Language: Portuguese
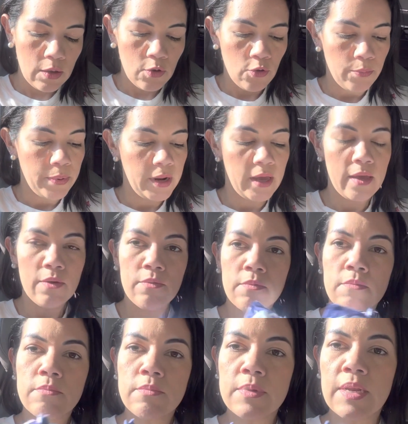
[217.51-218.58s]
comprei
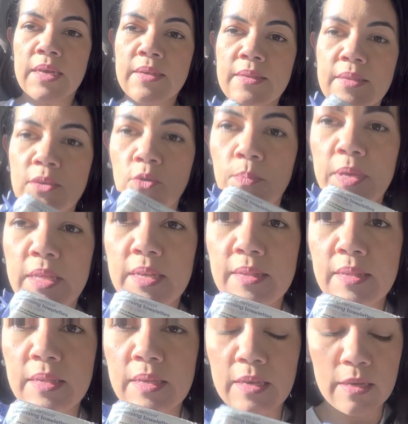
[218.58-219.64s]
um lencinho
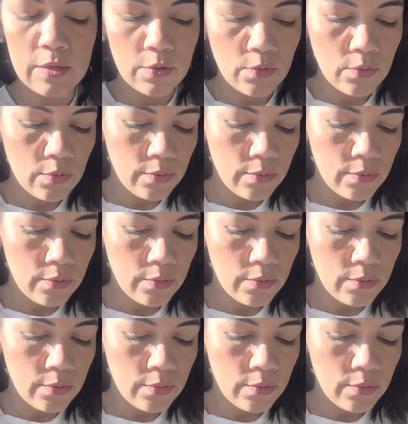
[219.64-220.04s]
umedecido